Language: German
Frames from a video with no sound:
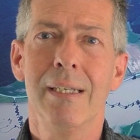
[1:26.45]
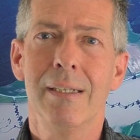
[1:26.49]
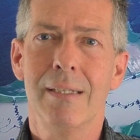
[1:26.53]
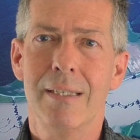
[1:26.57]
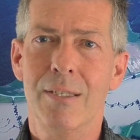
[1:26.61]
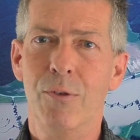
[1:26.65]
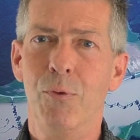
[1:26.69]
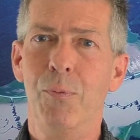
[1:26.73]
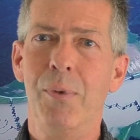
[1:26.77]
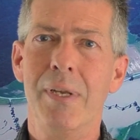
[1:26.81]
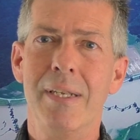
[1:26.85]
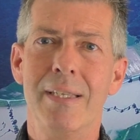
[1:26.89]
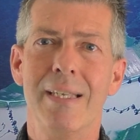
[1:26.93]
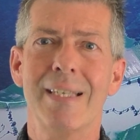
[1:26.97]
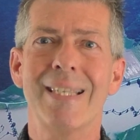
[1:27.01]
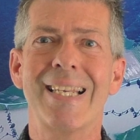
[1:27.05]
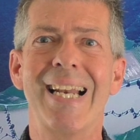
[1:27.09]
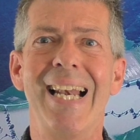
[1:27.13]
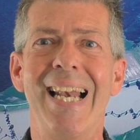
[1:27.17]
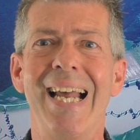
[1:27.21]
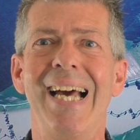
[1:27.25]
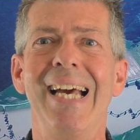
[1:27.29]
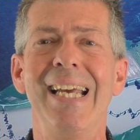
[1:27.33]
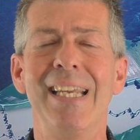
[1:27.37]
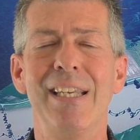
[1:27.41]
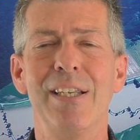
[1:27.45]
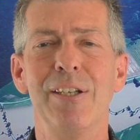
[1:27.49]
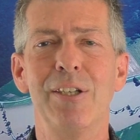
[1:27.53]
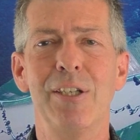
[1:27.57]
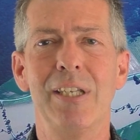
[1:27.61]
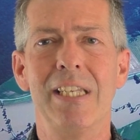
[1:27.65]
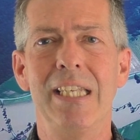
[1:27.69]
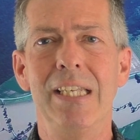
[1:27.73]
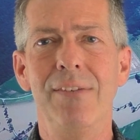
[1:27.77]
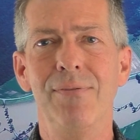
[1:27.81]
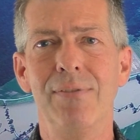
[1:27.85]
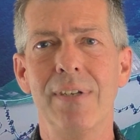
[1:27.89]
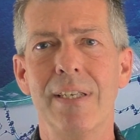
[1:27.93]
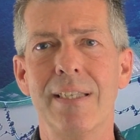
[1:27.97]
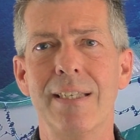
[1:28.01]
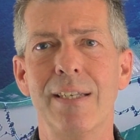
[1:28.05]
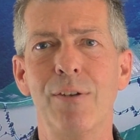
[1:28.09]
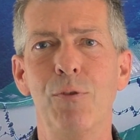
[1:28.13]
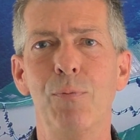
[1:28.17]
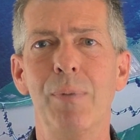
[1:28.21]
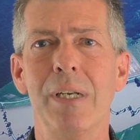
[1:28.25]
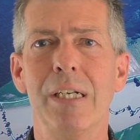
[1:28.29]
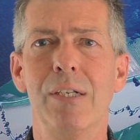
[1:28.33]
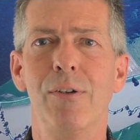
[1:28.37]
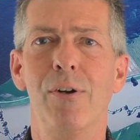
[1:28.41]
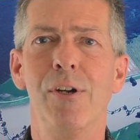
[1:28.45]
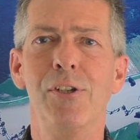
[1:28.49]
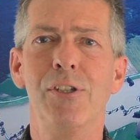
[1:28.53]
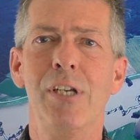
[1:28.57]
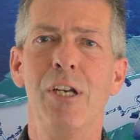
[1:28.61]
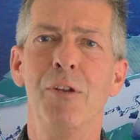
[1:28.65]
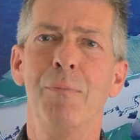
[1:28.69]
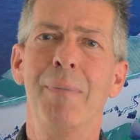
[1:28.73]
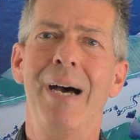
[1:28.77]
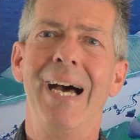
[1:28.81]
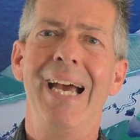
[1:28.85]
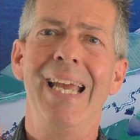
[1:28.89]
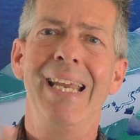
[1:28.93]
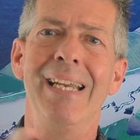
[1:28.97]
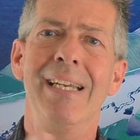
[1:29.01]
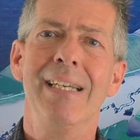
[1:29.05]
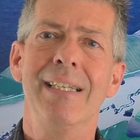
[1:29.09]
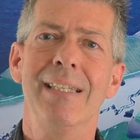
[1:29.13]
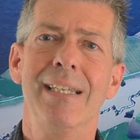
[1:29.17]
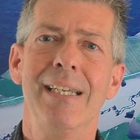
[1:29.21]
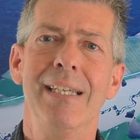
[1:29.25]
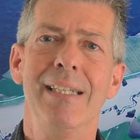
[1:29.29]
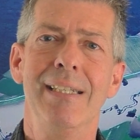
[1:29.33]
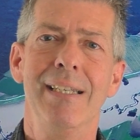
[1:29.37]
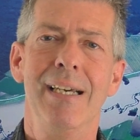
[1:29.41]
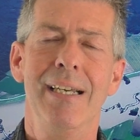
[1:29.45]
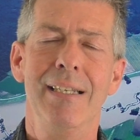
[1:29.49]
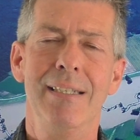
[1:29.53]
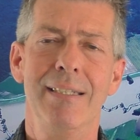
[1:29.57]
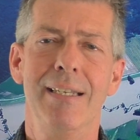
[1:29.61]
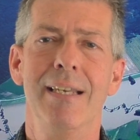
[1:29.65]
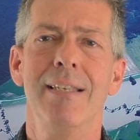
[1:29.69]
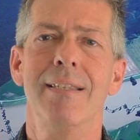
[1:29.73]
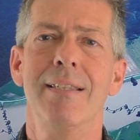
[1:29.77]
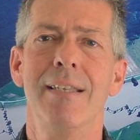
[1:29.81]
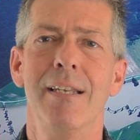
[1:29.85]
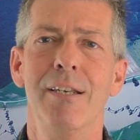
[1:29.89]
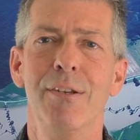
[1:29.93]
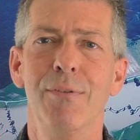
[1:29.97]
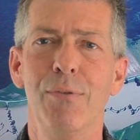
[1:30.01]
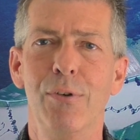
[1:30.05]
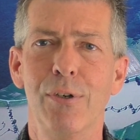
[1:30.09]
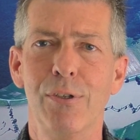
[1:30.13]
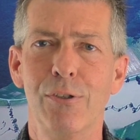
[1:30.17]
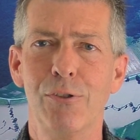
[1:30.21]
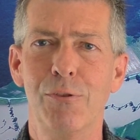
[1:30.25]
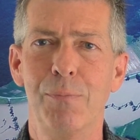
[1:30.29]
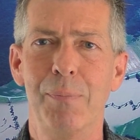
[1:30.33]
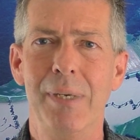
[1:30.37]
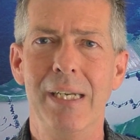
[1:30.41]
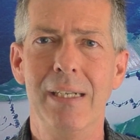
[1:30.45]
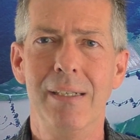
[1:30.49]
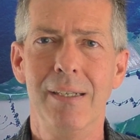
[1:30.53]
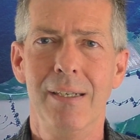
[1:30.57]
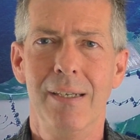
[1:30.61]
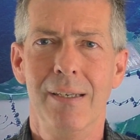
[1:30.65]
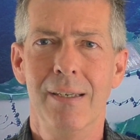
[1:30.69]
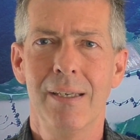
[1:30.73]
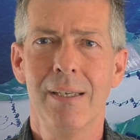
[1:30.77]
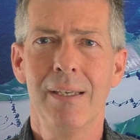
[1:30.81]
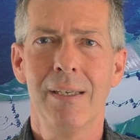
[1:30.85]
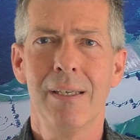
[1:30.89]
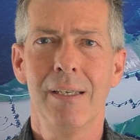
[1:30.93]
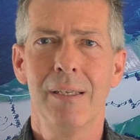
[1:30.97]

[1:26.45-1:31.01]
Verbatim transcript: Das ist übrigens das gleiche Tief, das sich über Deutschland nochmal eingedreht hat, das dann eine Woche später,